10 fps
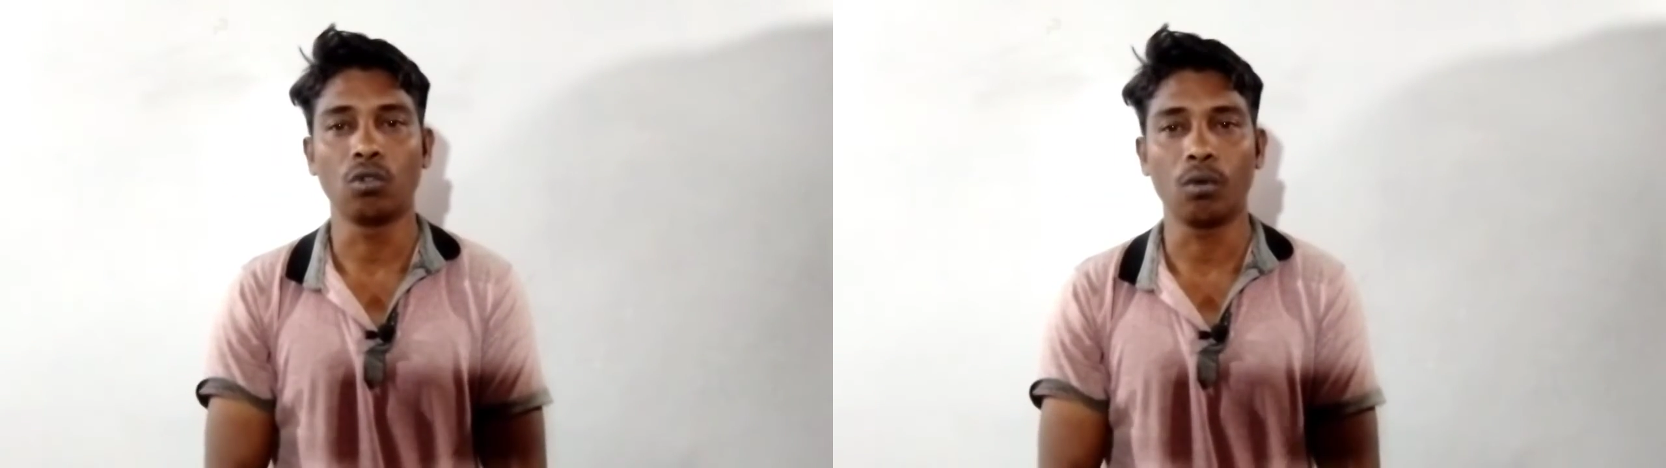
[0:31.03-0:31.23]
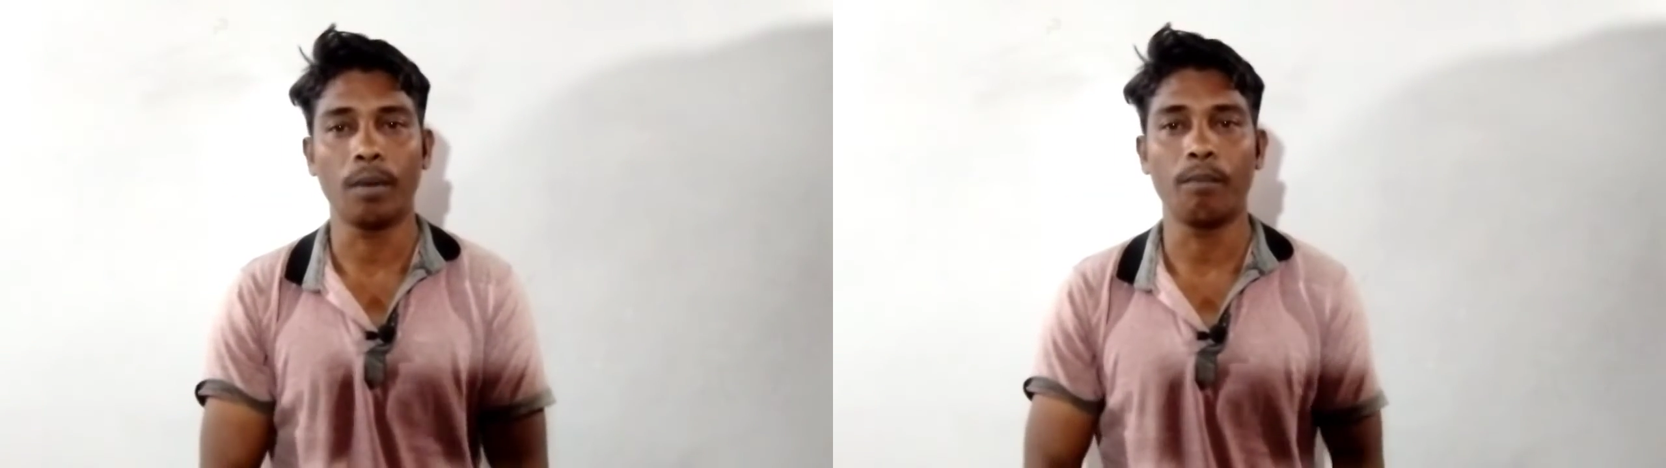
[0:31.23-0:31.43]

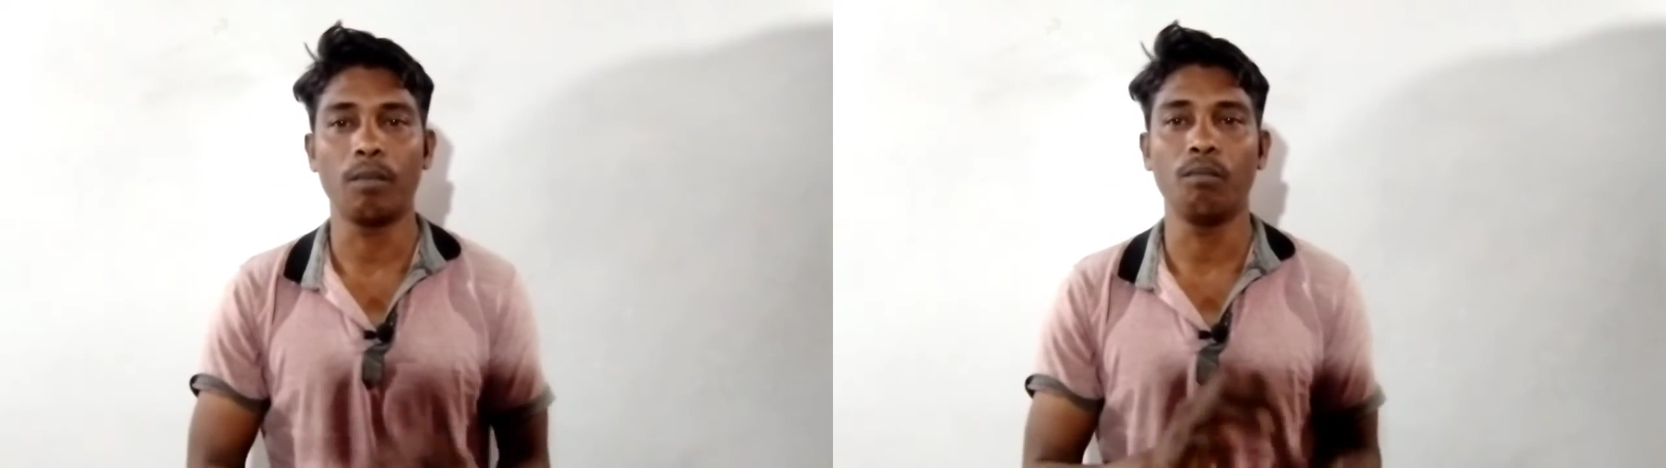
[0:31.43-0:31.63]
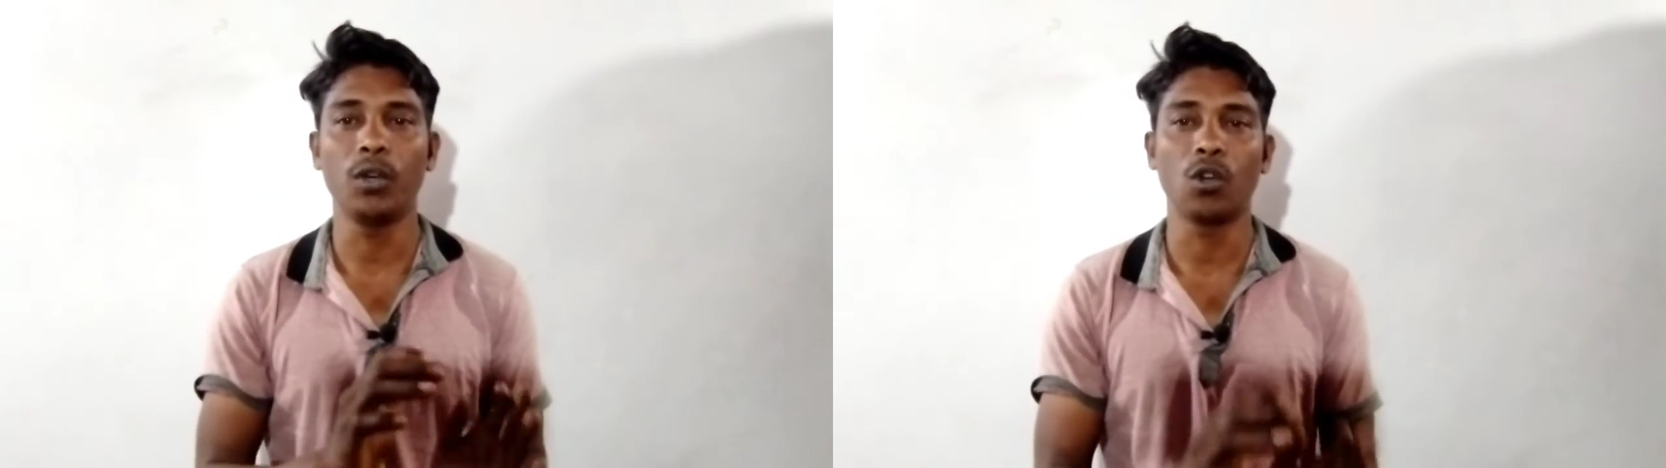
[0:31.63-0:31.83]
उस
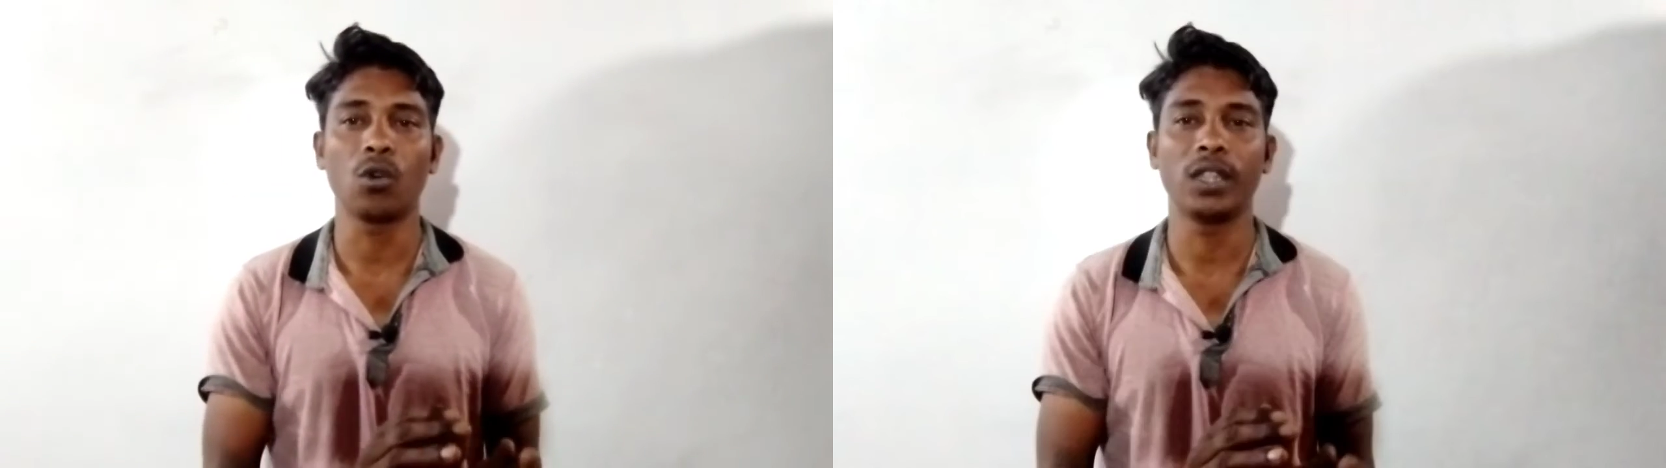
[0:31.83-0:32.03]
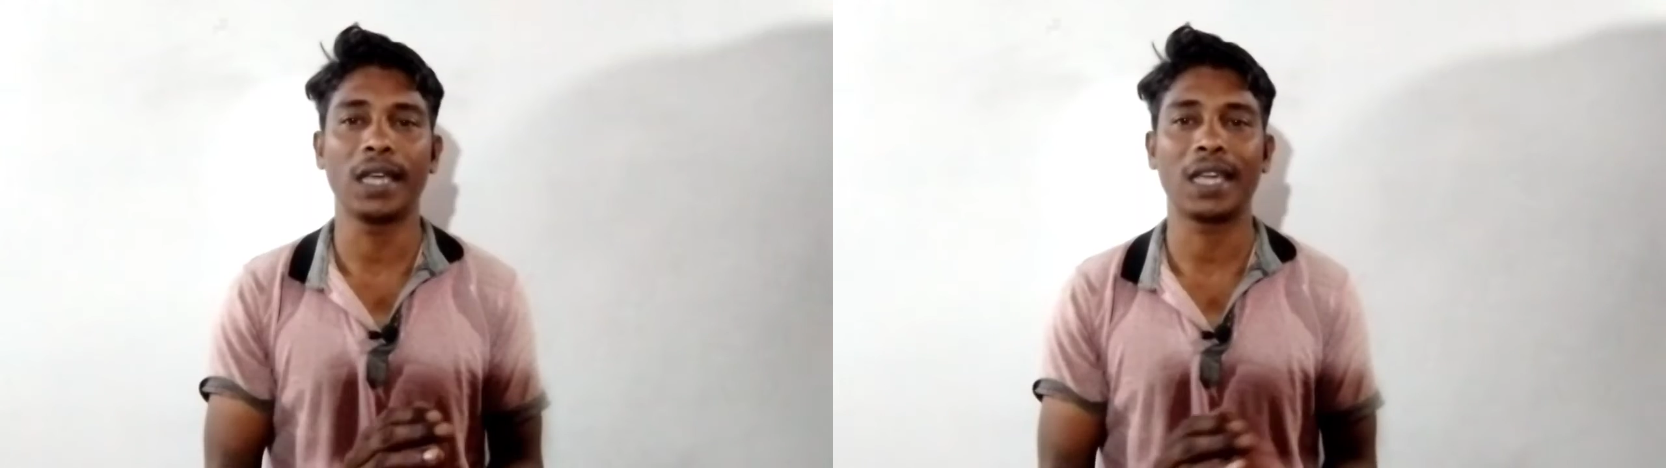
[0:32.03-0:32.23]

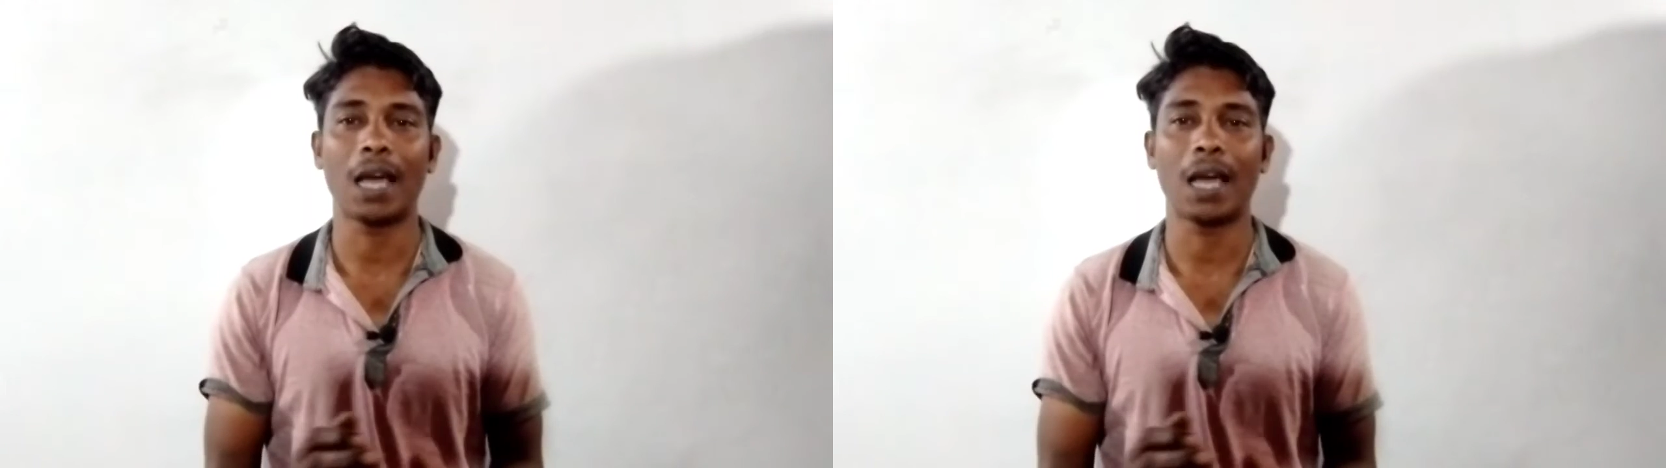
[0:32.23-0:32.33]
वीडियो को देख